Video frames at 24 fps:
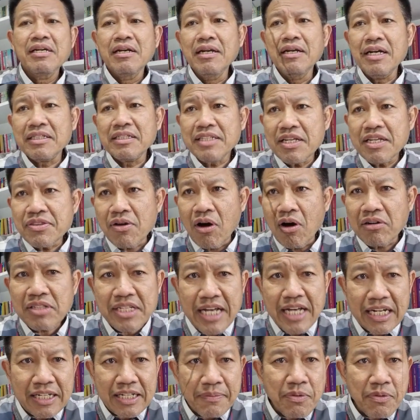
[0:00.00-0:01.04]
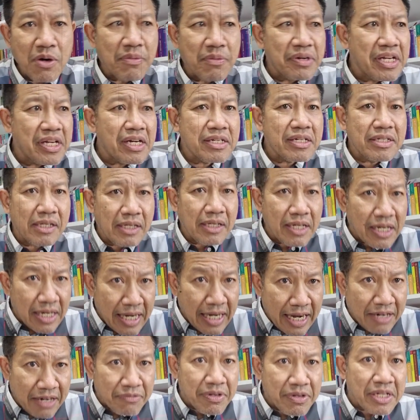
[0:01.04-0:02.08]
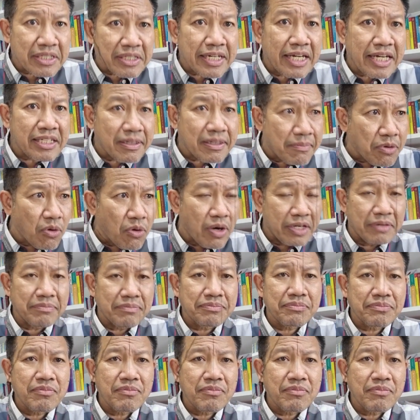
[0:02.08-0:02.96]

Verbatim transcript: เรื่องที่สองที่อยากจะพูดวันนี้ก็คือเรื่องการวิ่งเต้นตำรวจ